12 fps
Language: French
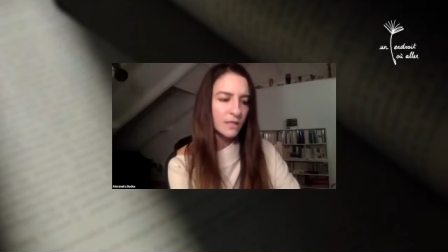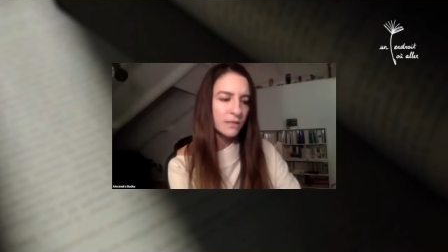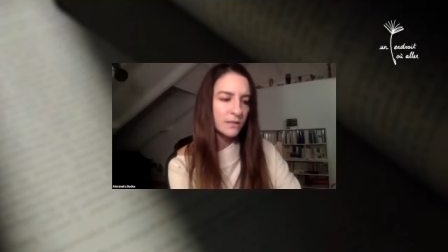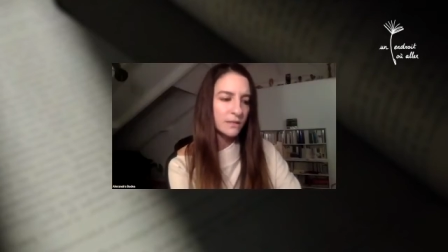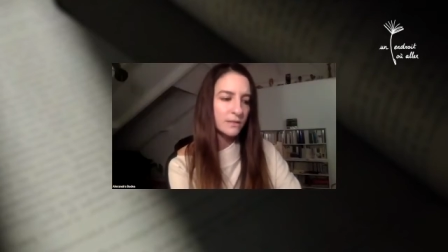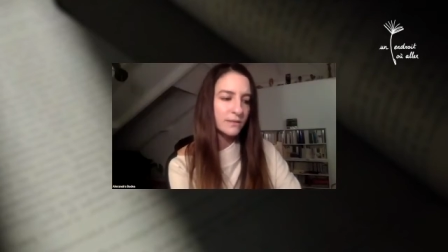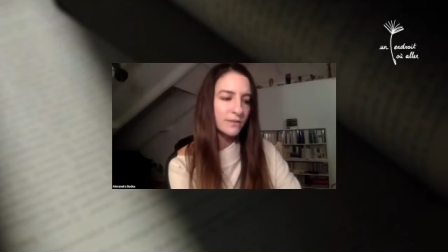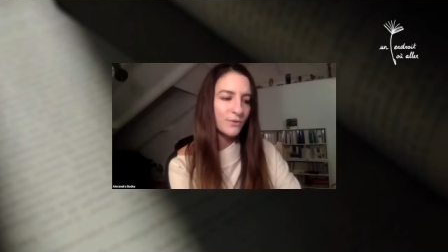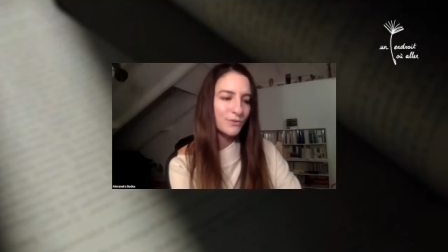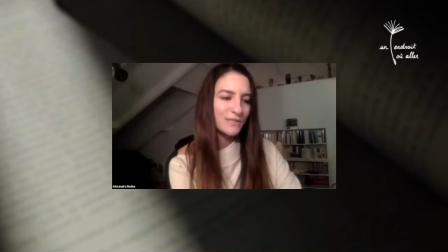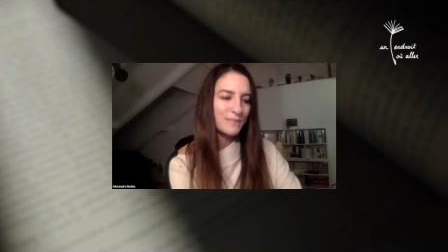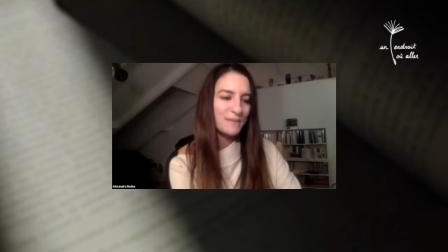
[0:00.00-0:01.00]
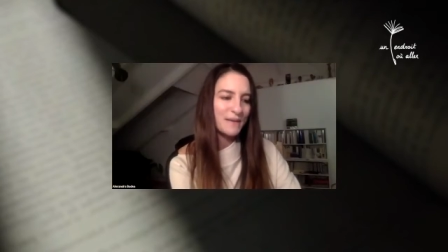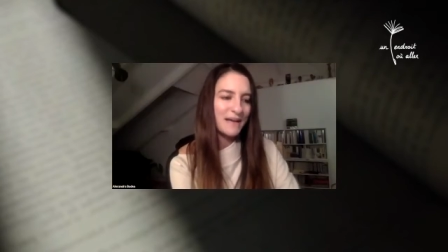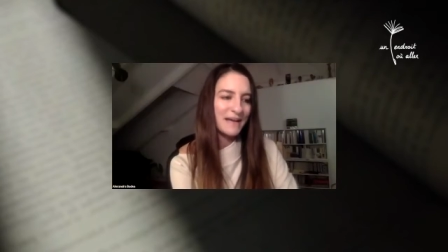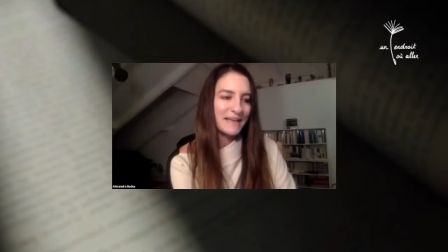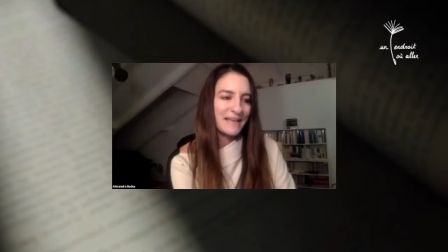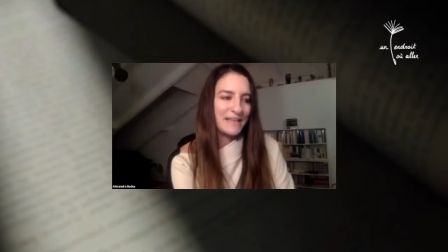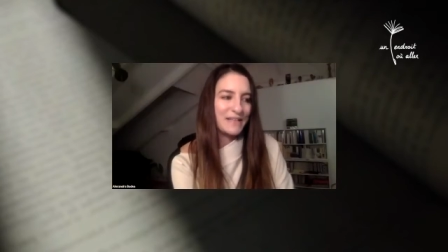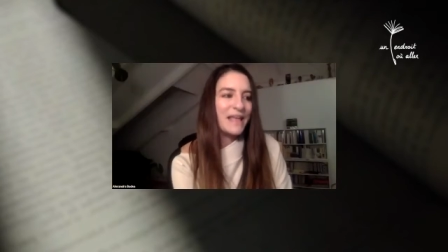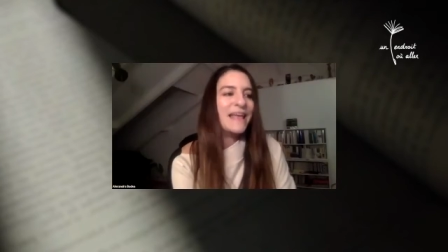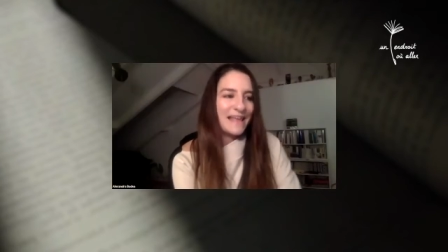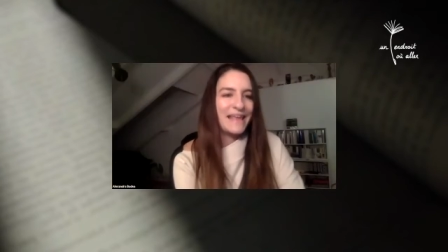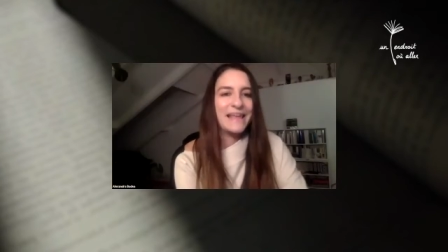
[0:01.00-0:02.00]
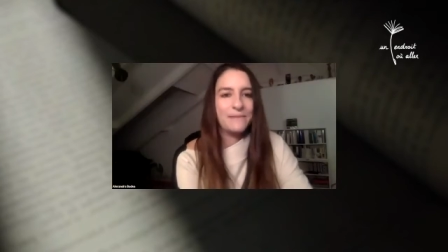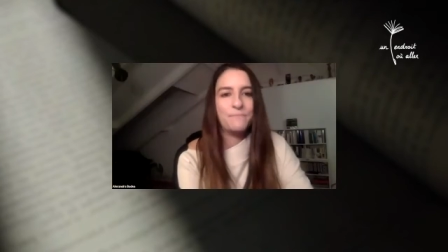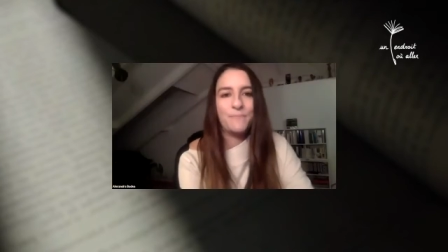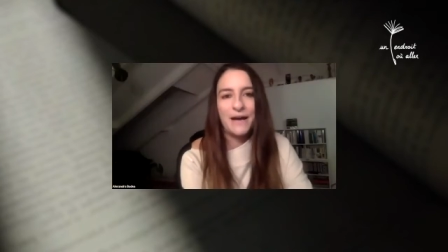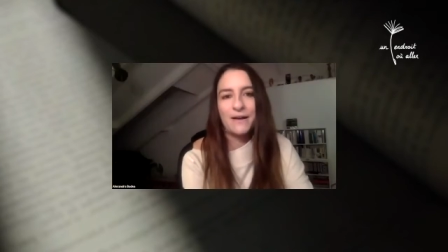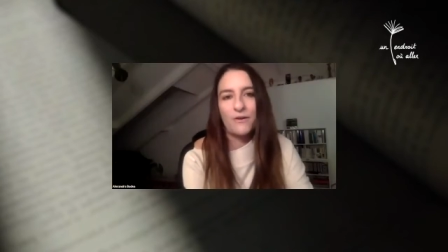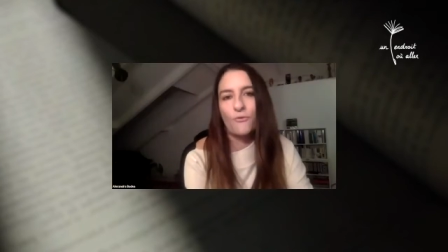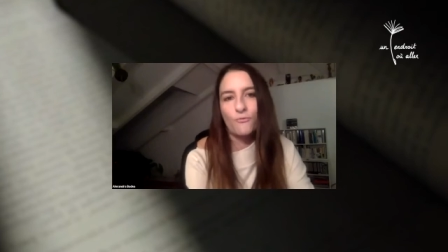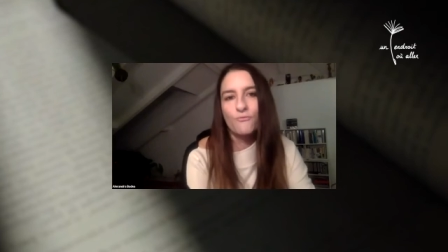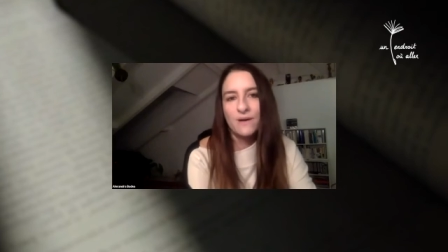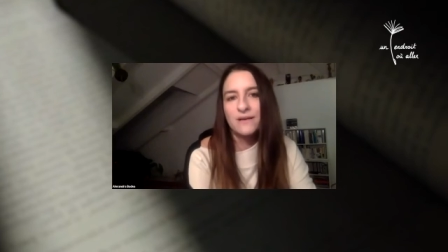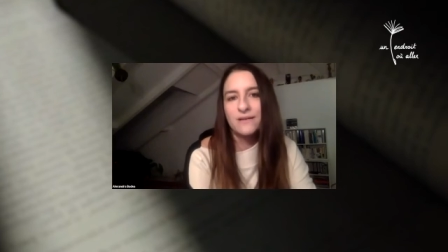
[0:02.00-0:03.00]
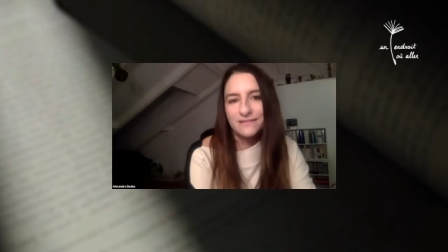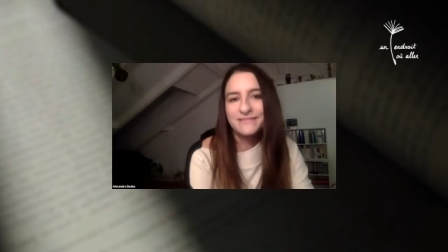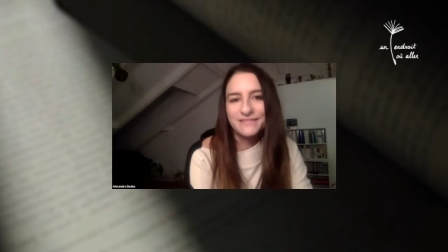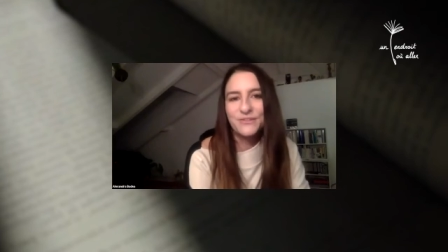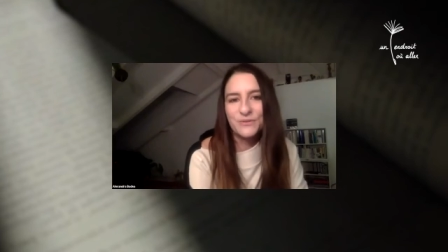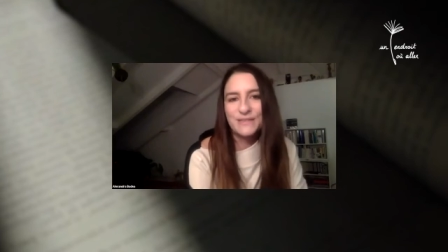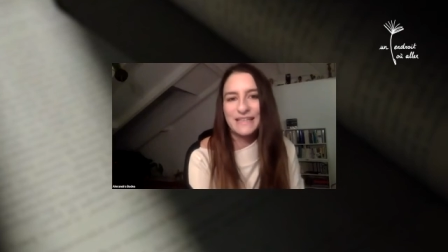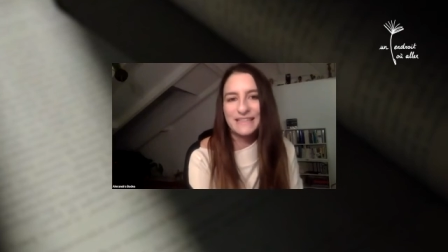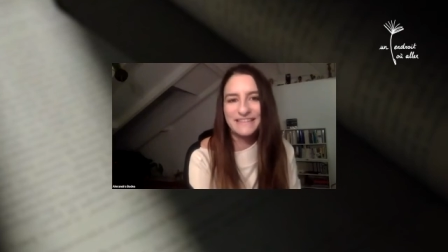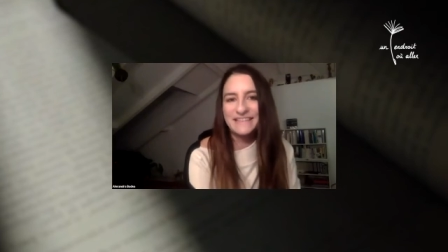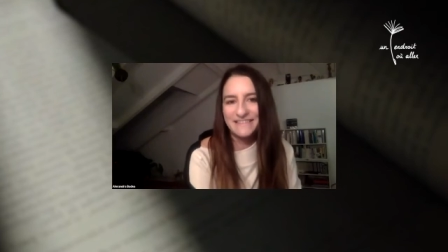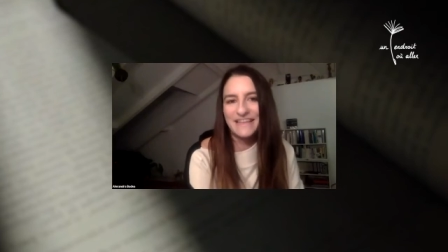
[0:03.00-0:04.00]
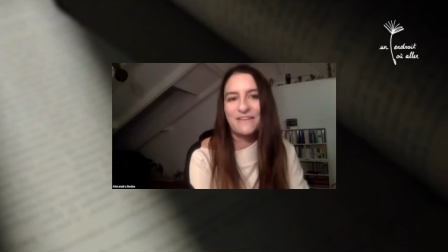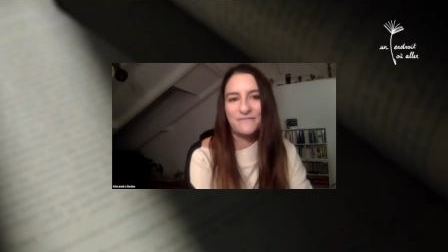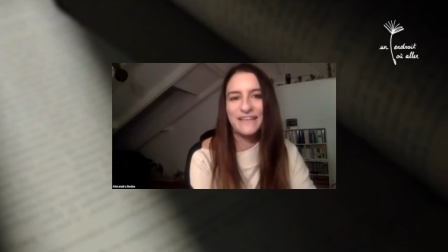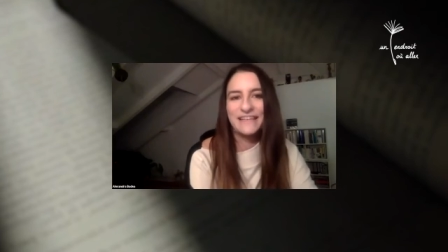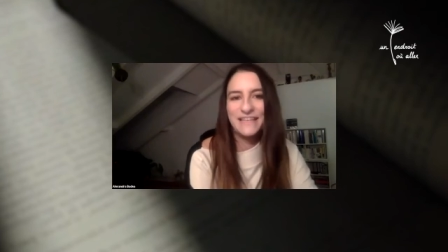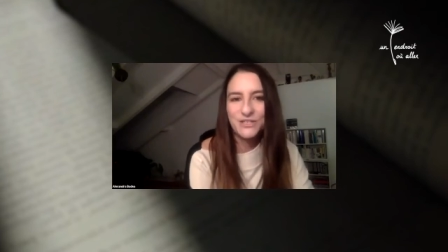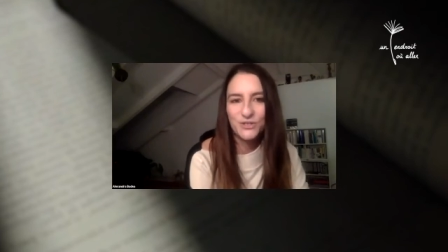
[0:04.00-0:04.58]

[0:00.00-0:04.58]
au départ, elle parle en roumain dans sa mhm. tête et avec les